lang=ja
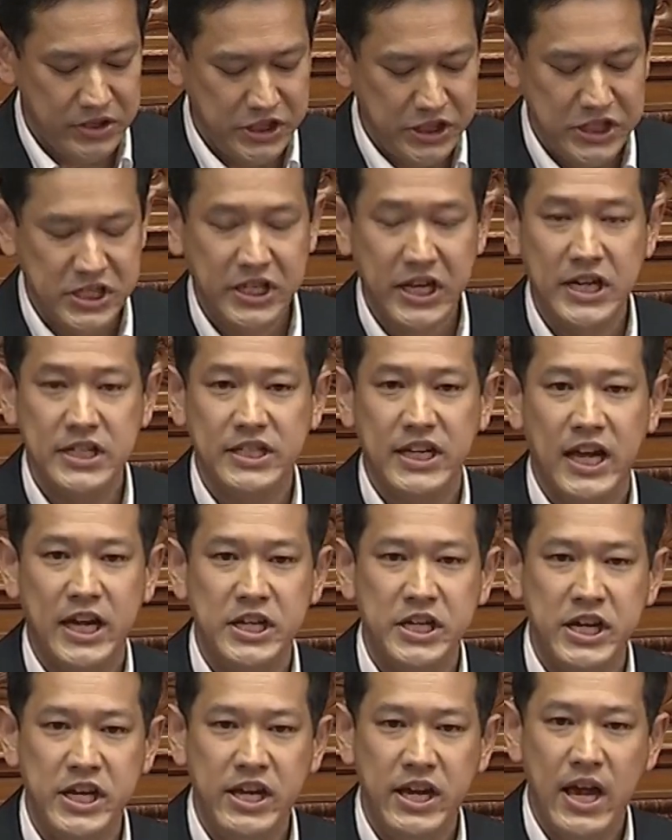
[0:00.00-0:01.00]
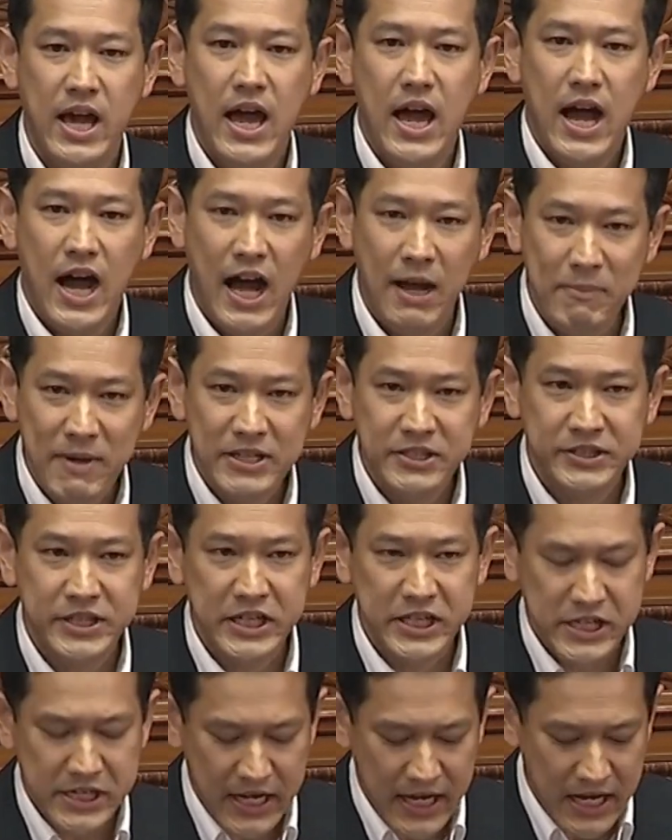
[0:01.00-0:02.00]
地域経済に破滅
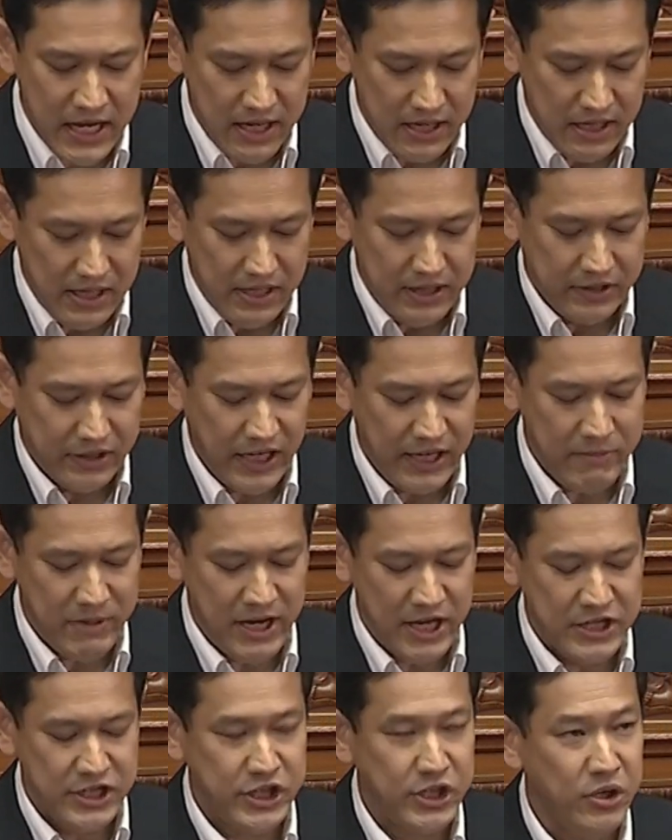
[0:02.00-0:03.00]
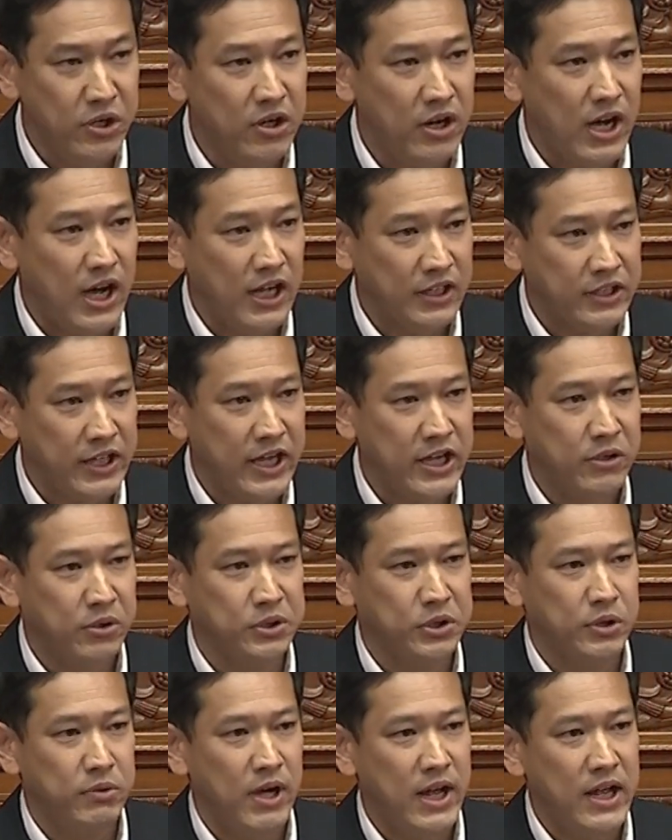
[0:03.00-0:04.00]
的なダメージを与える
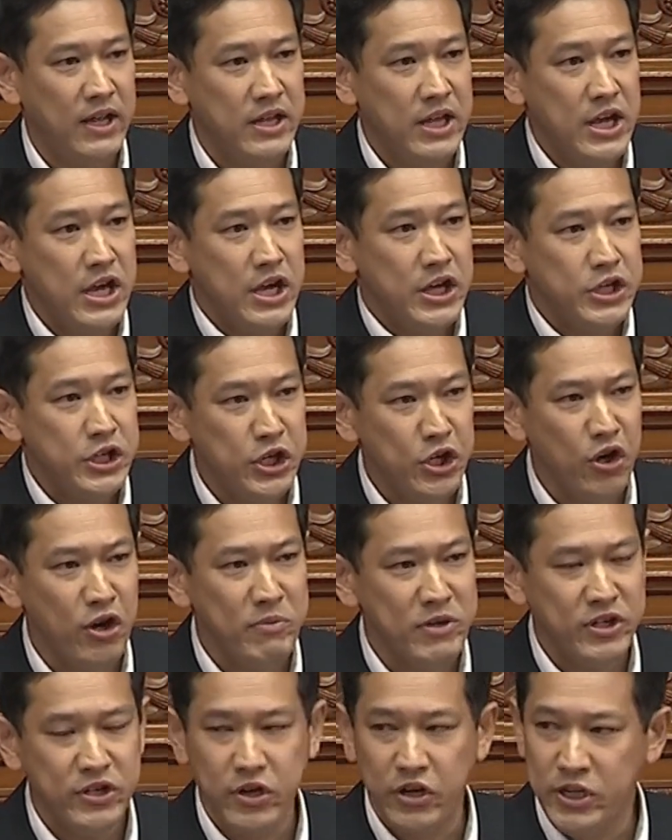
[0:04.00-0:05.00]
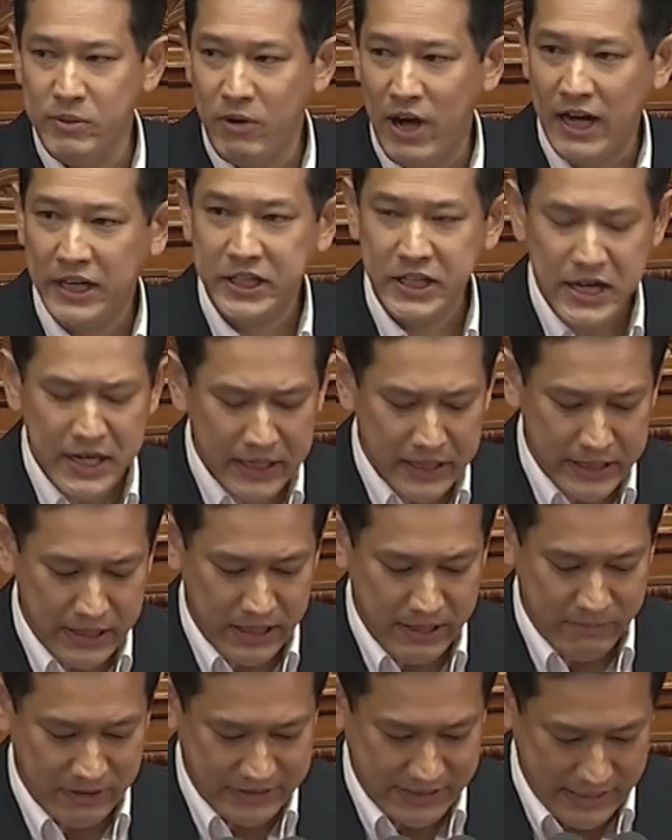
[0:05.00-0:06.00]
ことは、火を見るよりも明らかでは
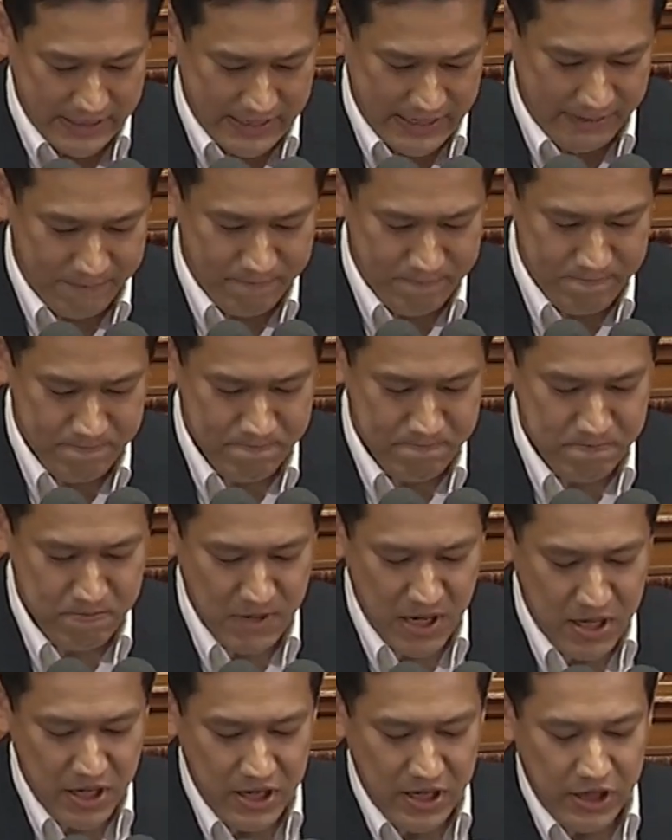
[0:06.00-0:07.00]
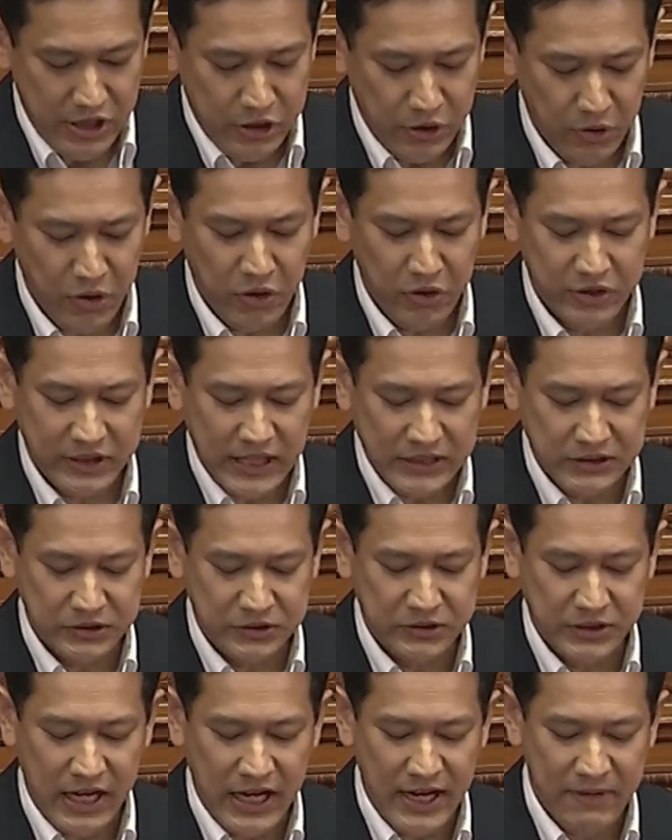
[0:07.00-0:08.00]
ありませんか。世論の多
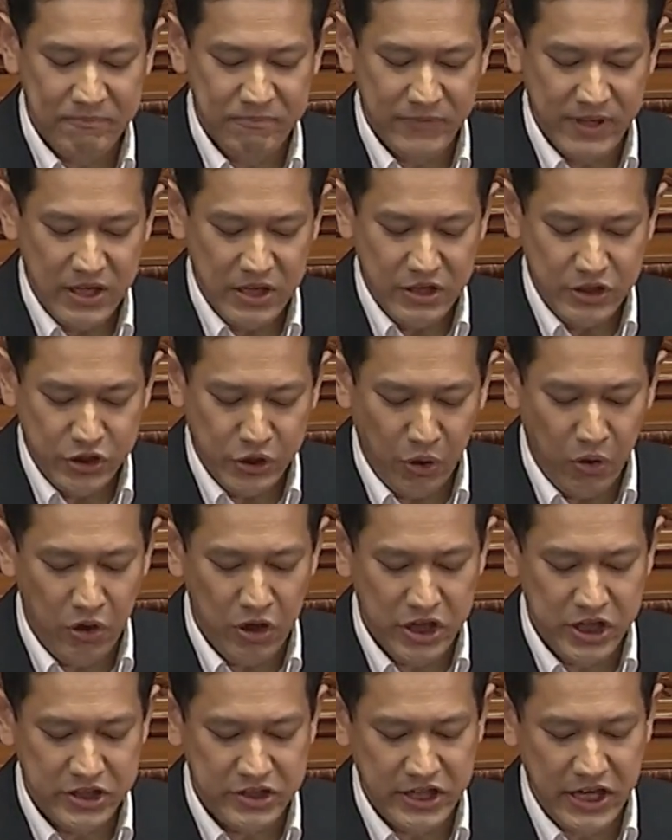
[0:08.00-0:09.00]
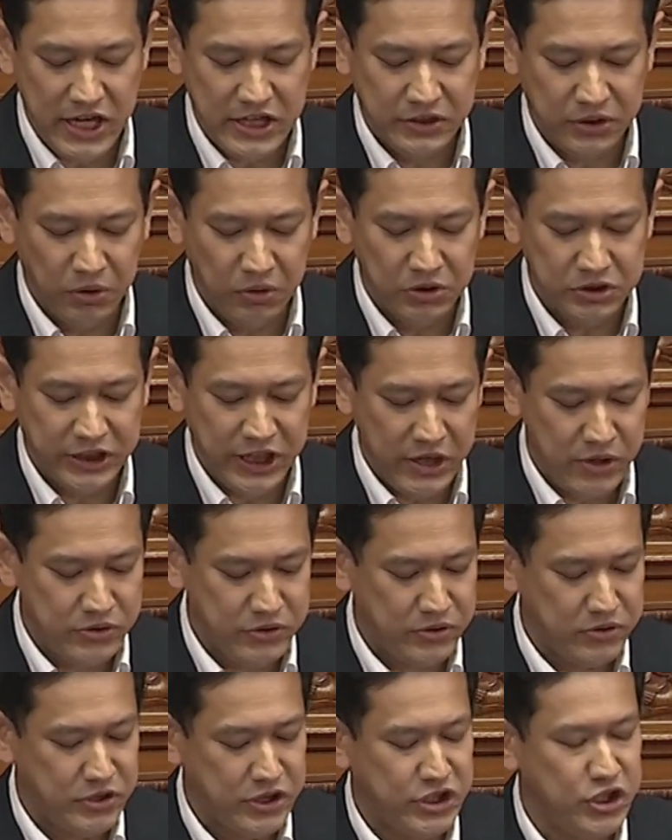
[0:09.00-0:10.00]
数が消費税増税の
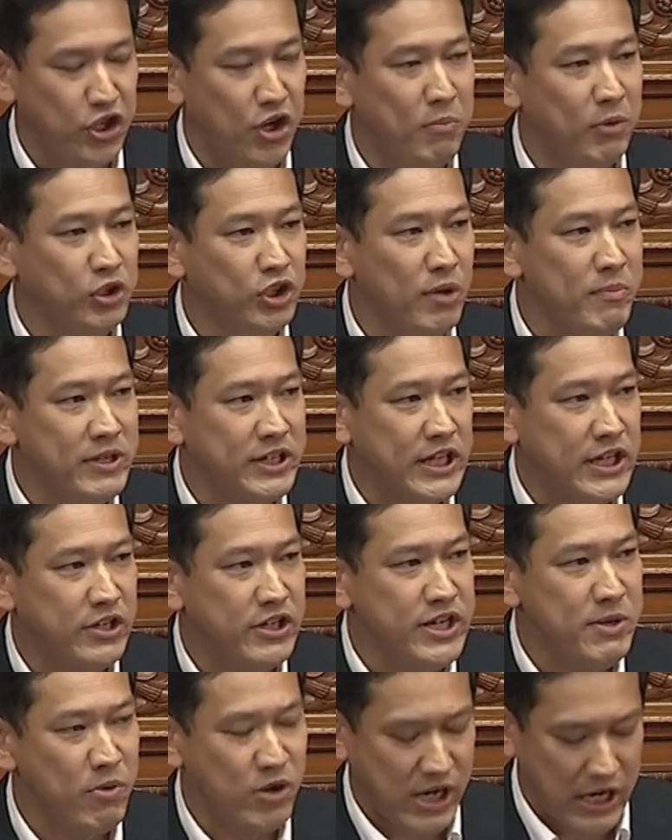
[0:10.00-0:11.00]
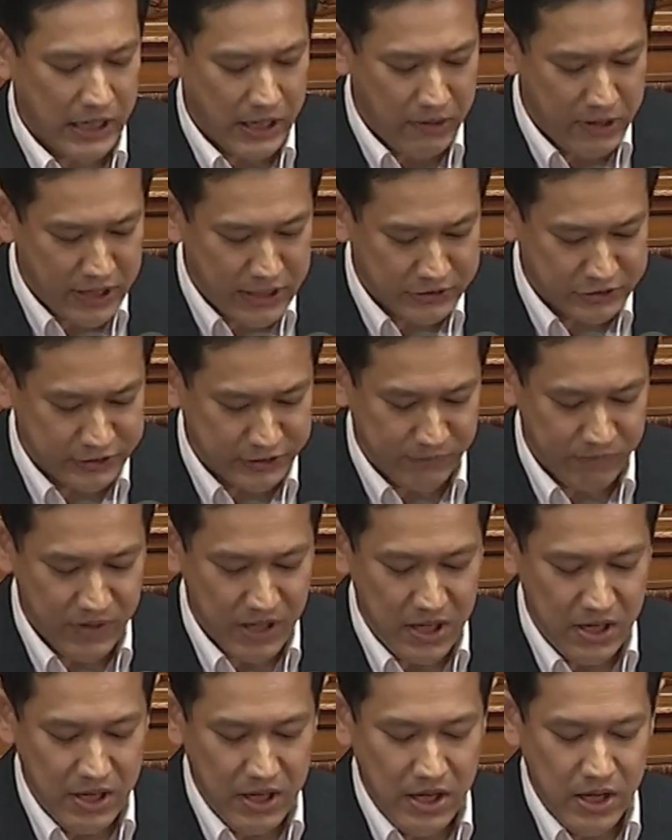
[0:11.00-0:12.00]
中止を求めているにもかかわらず、
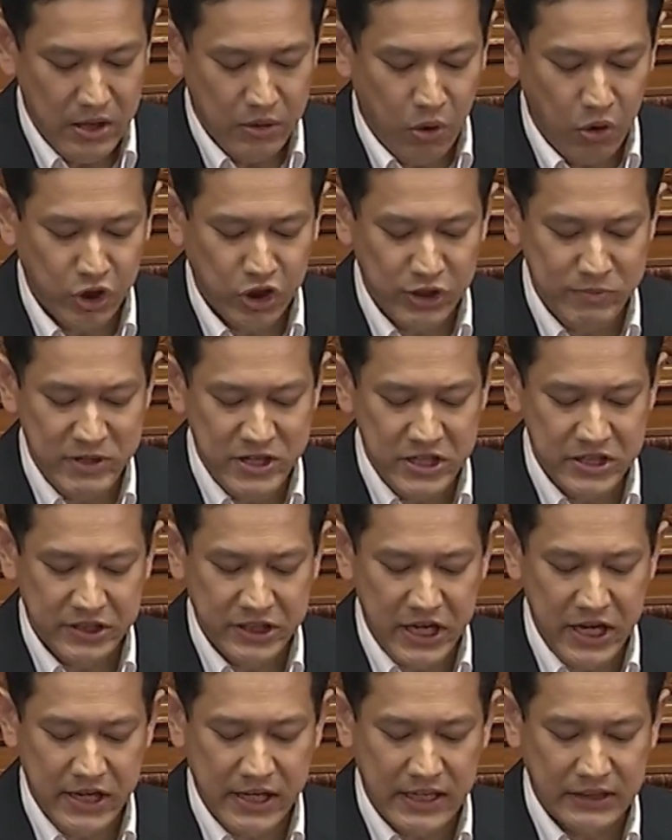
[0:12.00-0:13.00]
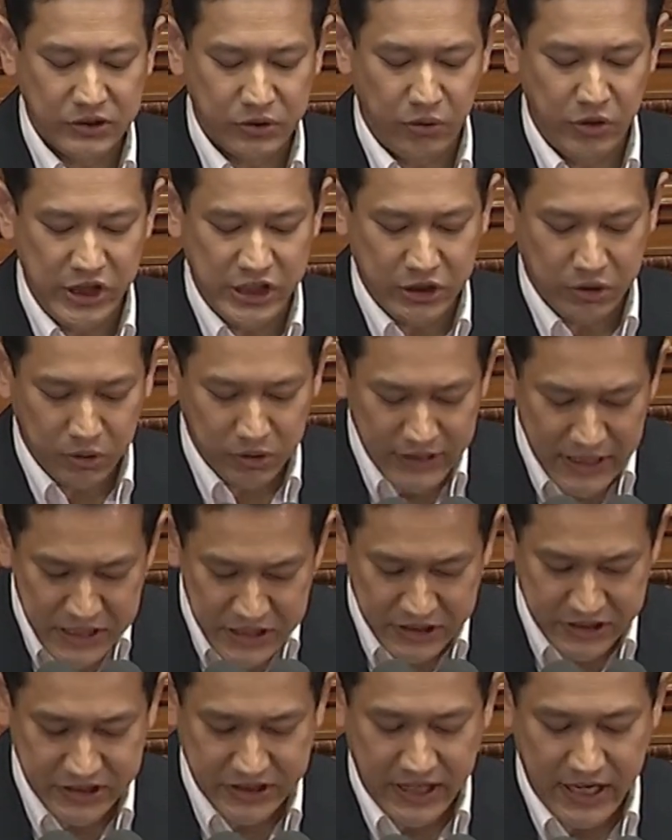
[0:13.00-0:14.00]
国民生活を一個だ
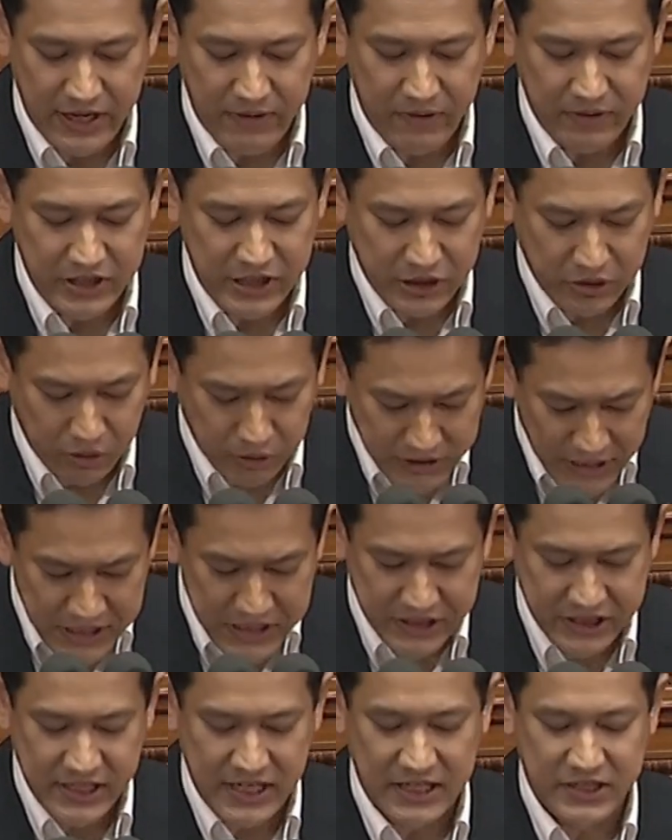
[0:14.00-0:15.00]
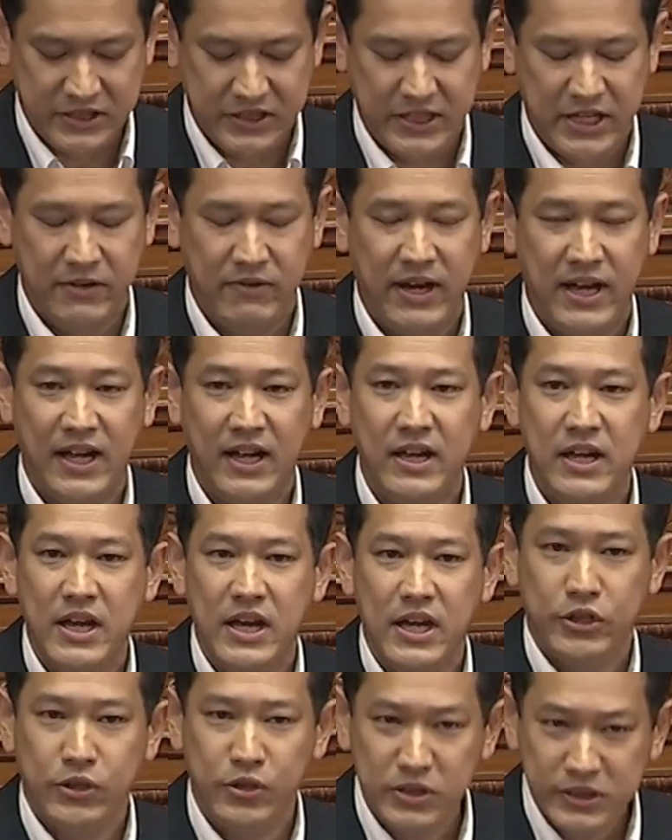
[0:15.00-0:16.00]
に姿勢、一個だにしない姿勢は
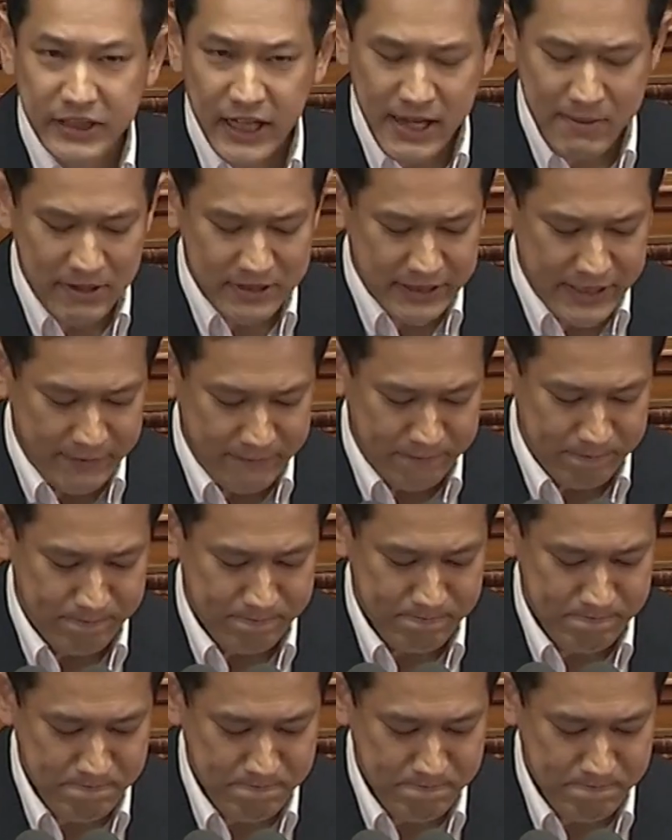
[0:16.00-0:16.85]
許されません。